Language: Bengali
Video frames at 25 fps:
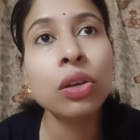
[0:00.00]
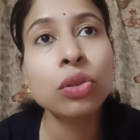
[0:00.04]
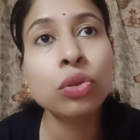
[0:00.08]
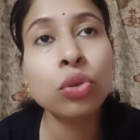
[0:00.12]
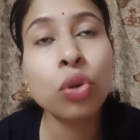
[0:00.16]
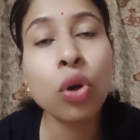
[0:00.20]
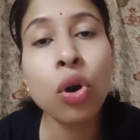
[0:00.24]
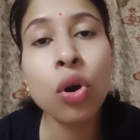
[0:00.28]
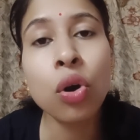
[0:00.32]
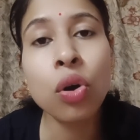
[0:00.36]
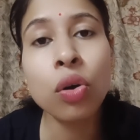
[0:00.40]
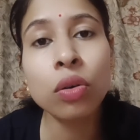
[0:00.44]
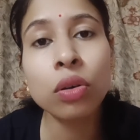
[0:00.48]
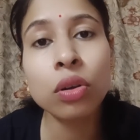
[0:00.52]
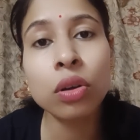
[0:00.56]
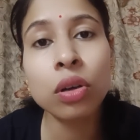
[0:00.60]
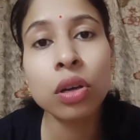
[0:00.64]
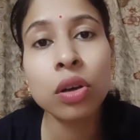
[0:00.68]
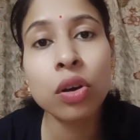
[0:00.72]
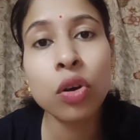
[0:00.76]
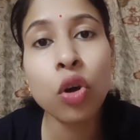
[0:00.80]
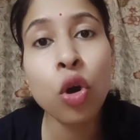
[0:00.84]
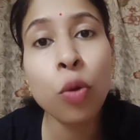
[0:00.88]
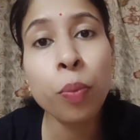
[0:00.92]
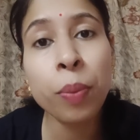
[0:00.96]
তো
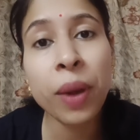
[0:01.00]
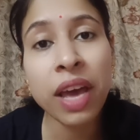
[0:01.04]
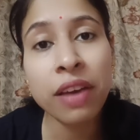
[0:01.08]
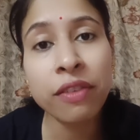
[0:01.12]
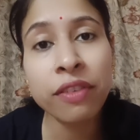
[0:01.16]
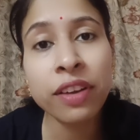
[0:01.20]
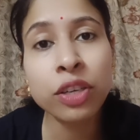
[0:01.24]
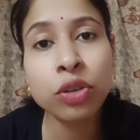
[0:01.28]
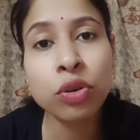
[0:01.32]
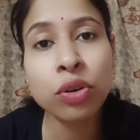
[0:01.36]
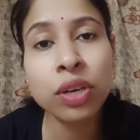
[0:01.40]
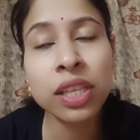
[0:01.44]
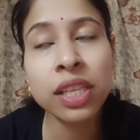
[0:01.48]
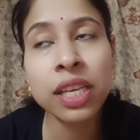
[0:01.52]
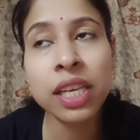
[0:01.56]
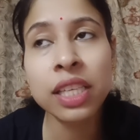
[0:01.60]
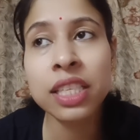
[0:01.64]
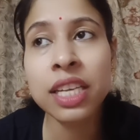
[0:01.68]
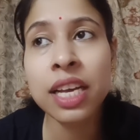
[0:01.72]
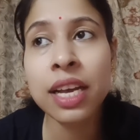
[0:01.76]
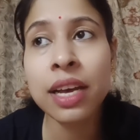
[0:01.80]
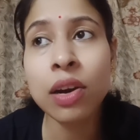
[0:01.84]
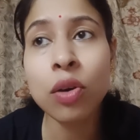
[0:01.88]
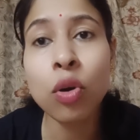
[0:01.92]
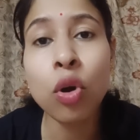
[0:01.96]
ও প্রাইভেট করে
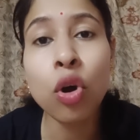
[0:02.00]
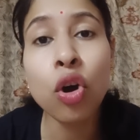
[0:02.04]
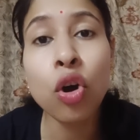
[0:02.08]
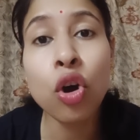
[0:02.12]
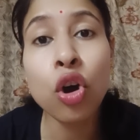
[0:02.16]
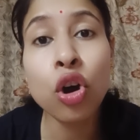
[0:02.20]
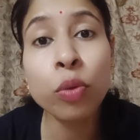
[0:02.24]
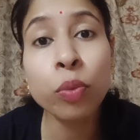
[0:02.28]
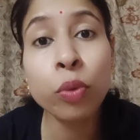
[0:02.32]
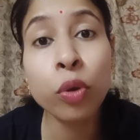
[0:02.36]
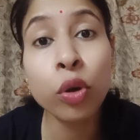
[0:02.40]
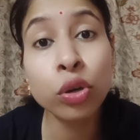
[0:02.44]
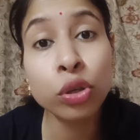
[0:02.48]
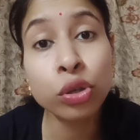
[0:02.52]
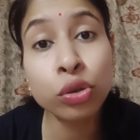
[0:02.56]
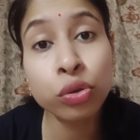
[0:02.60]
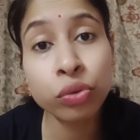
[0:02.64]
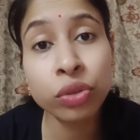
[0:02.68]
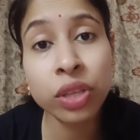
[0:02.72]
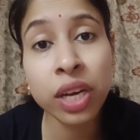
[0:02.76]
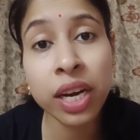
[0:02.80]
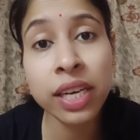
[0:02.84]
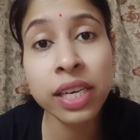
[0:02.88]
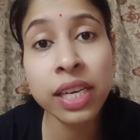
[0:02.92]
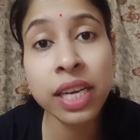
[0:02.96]
দিয়েছে ও ওর ভুল
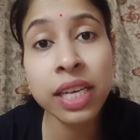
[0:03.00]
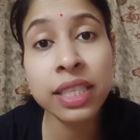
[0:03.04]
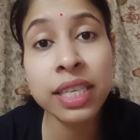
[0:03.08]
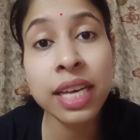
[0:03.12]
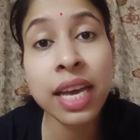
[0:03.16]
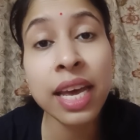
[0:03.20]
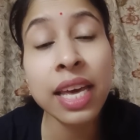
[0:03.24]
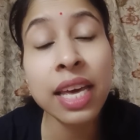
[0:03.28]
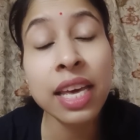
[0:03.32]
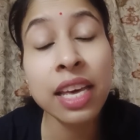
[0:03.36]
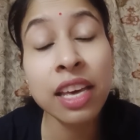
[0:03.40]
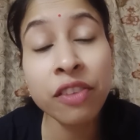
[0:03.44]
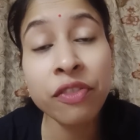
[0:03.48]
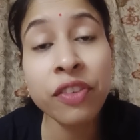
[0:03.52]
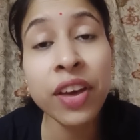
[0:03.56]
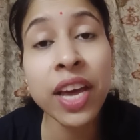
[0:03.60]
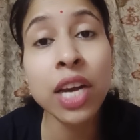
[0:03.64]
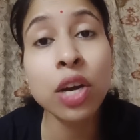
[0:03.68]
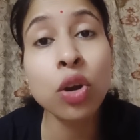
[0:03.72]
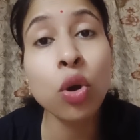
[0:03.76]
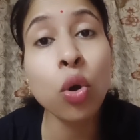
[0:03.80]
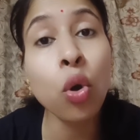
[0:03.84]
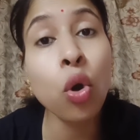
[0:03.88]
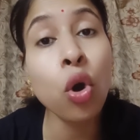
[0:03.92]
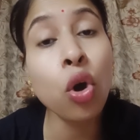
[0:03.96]
শুধরে নিয়েছে ইভেন
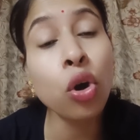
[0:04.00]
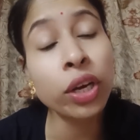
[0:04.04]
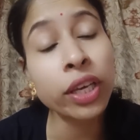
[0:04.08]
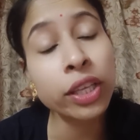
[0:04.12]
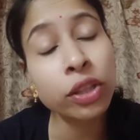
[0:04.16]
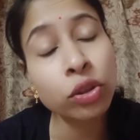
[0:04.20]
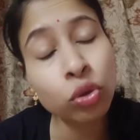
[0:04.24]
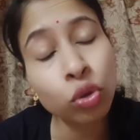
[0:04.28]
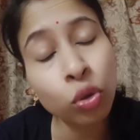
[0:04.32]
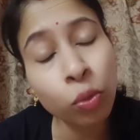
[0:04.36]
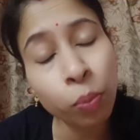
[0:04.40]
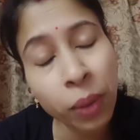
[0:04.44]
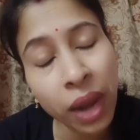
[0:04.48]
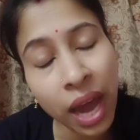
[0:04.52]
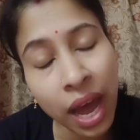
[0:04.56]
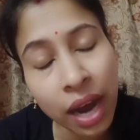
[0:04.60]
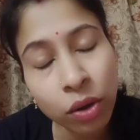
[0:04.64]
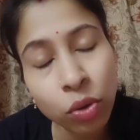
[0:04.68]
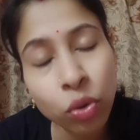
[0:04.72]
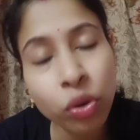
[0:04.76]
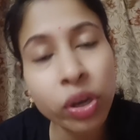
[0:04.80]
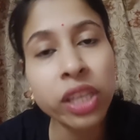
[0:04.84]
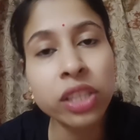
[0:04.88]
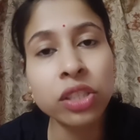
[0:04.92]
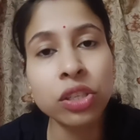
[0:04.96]
ও কিন্তু ব্লার
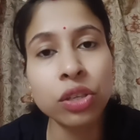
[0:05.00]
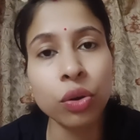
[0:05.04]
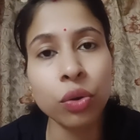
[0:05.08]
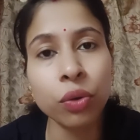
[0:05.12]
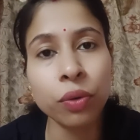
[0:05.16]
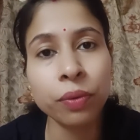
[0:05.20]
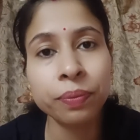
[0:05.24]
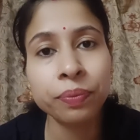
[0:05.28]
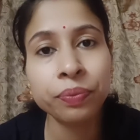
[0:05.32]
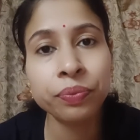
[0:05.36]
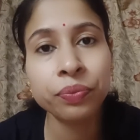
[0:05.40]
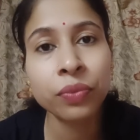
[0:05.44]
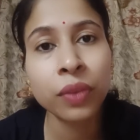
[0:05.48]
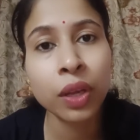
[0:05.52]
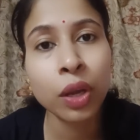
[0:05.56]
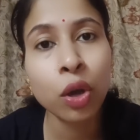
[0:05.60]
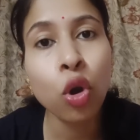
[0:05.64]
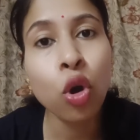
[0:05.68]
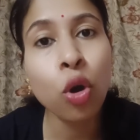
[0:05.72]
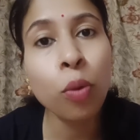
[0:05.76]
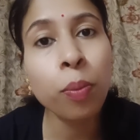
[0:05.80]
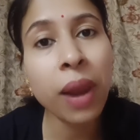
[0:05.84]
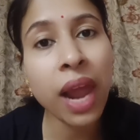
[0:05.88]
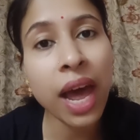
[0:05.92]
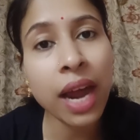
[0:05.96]
করেছিল
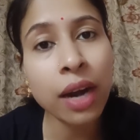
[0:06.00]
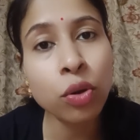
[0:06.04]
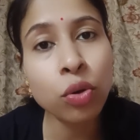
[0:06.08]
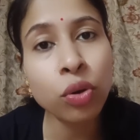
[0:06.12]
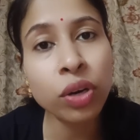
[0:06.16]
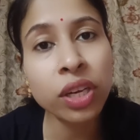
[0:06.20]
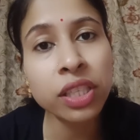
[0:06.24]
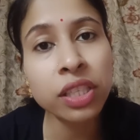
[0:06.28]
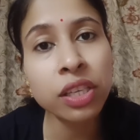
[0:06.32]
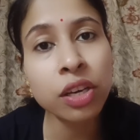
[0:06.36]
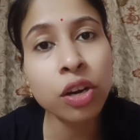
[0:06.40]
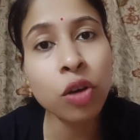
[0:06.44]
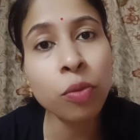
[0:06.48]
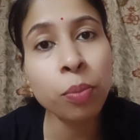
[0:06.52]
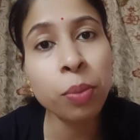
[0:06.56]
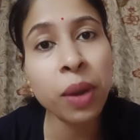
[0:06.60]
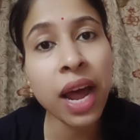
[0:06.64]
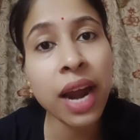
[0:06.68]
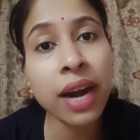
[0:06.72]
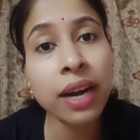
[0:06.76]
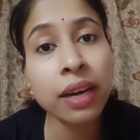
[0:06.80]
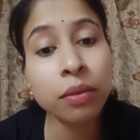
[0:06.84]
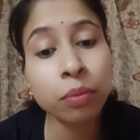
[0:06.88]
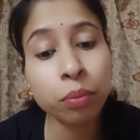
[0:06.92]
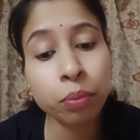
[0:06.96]
ও ব্লার করেছিল
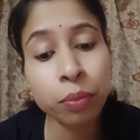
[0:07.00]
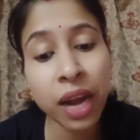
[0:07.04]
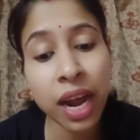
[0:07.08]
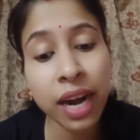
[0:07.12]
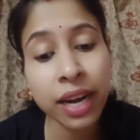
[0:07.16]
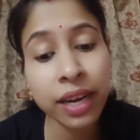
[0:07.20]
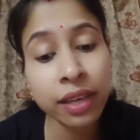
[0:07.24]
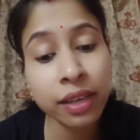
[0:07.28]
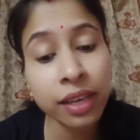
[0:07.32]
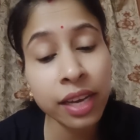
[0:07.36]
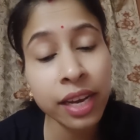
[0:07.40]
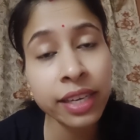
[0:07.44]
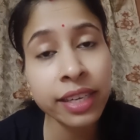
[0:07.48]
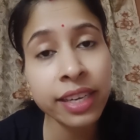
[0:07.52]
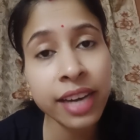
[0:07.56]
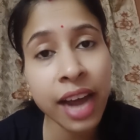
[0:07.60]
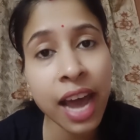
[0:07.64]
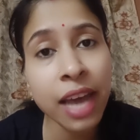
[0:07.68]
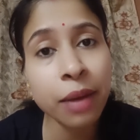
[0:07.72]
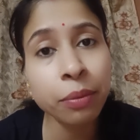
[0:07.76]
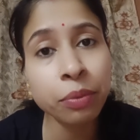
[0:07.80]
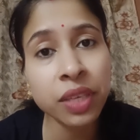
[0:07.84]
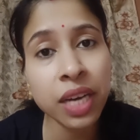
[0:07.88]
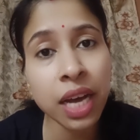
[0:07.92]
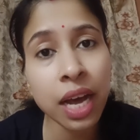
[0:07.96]
ব্লার ব্লারিংয়ের
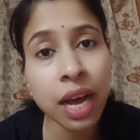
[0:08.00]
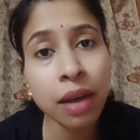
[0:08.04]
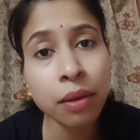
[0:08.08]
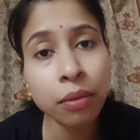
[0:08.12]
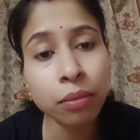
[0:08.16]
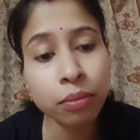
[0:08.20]
টাইমটা